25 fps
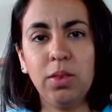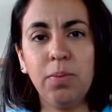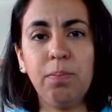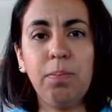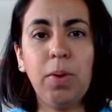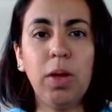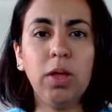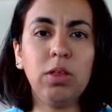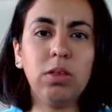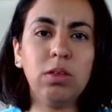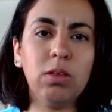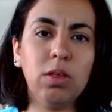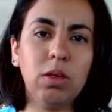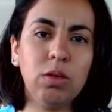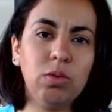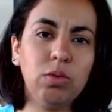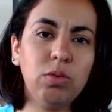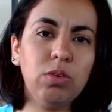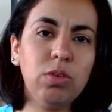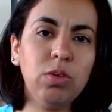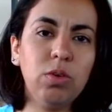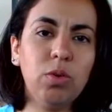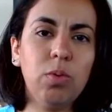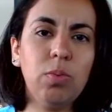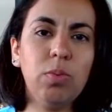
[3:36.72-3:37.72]
Passando
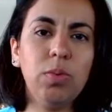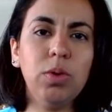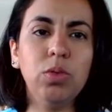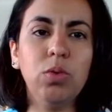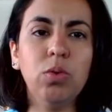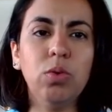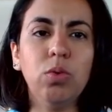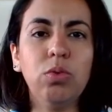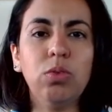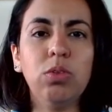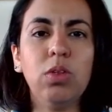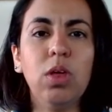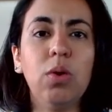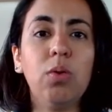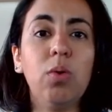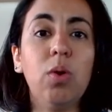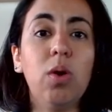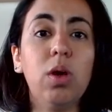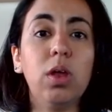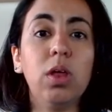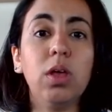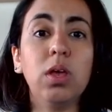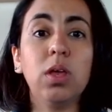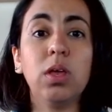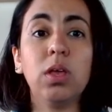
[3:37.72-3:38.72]
os minutos,
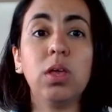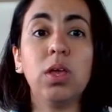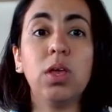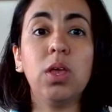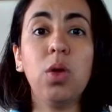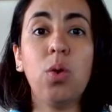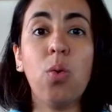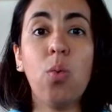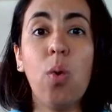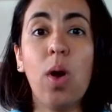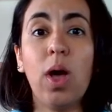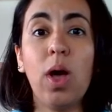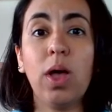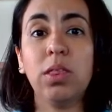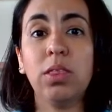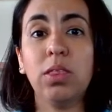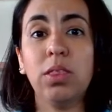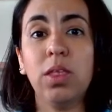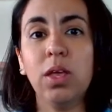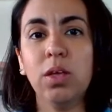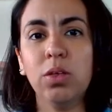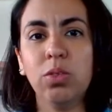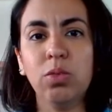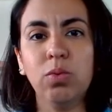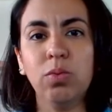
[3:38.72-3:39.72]
agora em
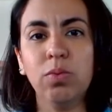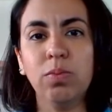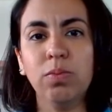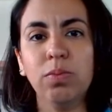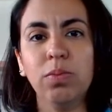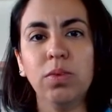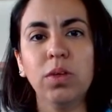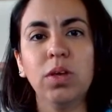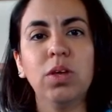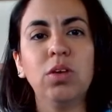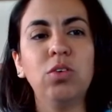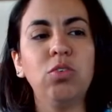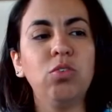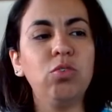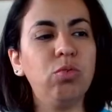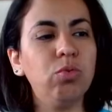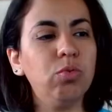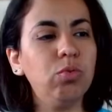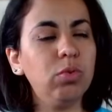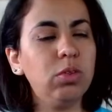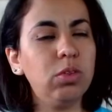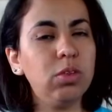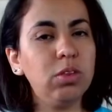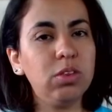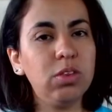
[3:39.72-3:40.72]
quarteto.
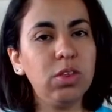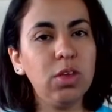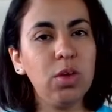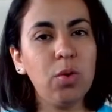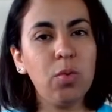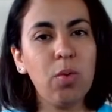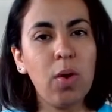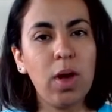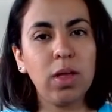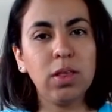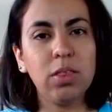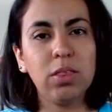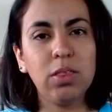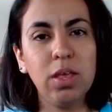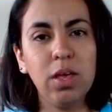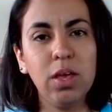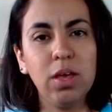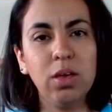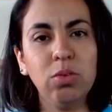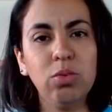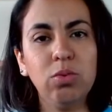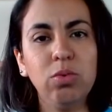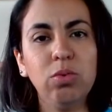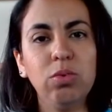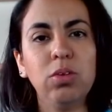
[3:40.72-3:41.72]
Junte-se em
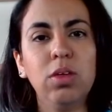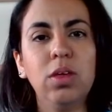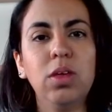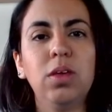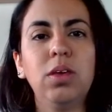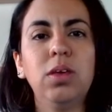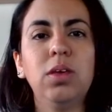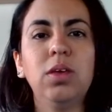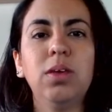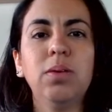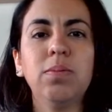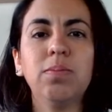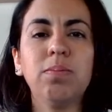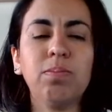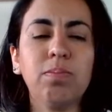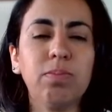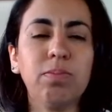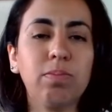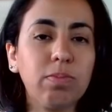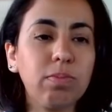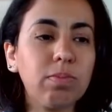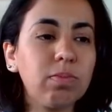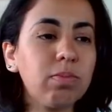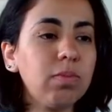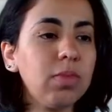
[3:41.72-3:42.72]
quartetos aí
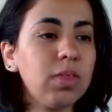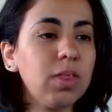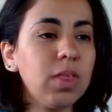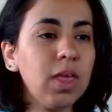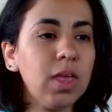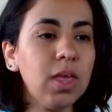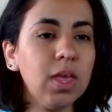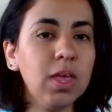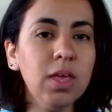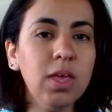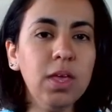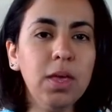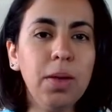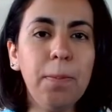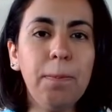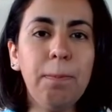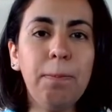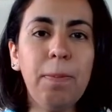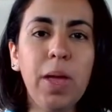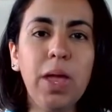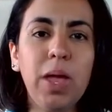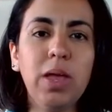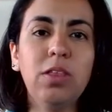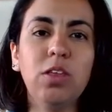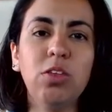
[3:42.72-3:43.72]
e
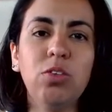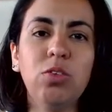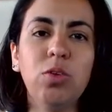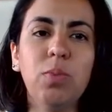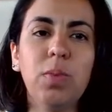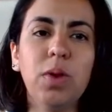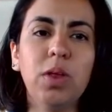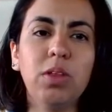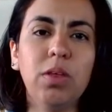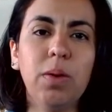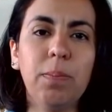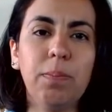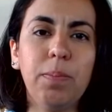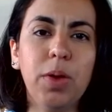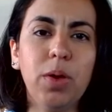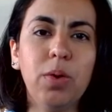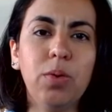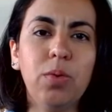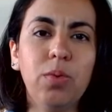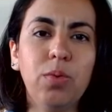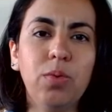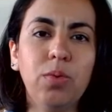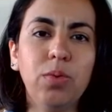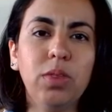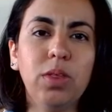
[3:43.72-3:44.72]
pensem sobre essa
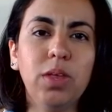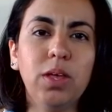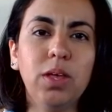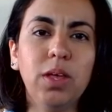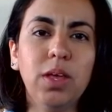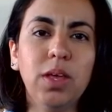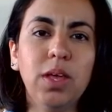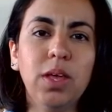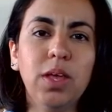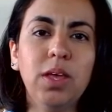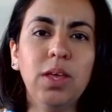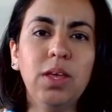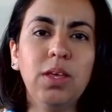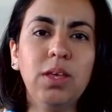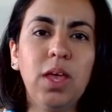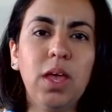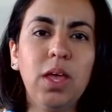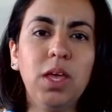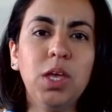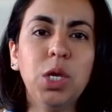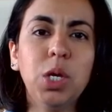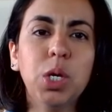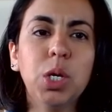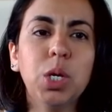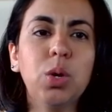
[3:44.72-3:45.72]
pergunta e
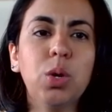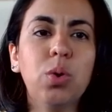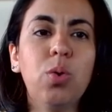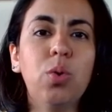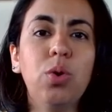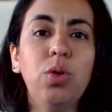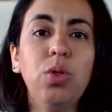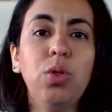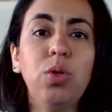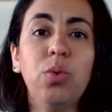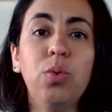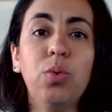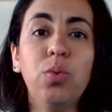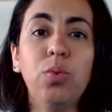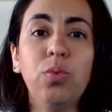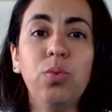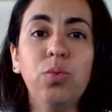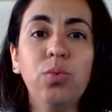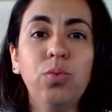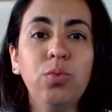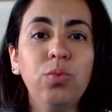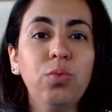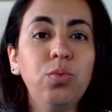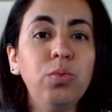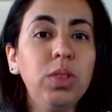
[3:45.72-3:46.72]
aí escolha
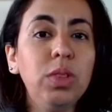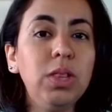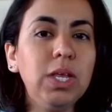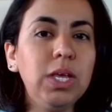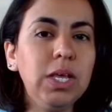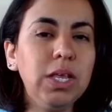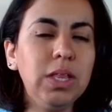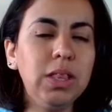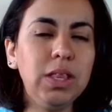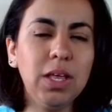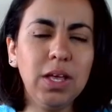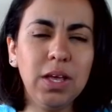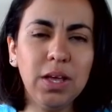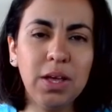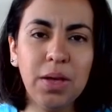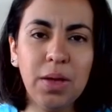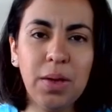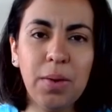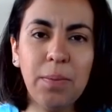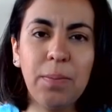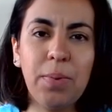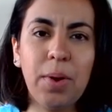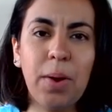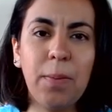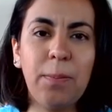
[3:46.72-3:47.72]
um, um
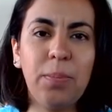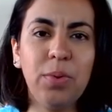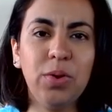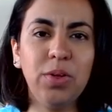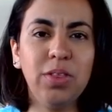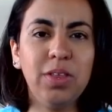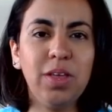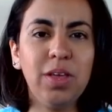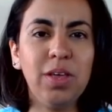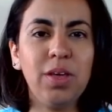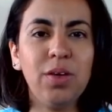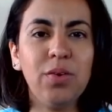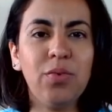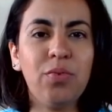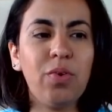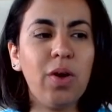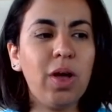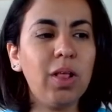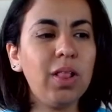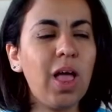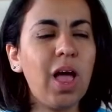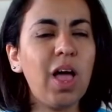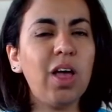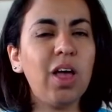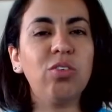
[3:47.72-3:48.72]
líder para poder
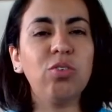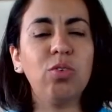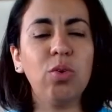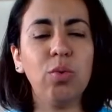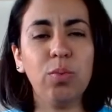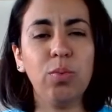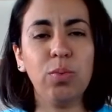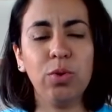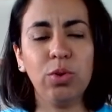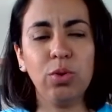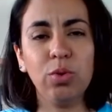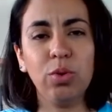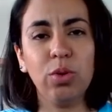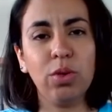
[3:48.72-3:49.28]
falar sobre,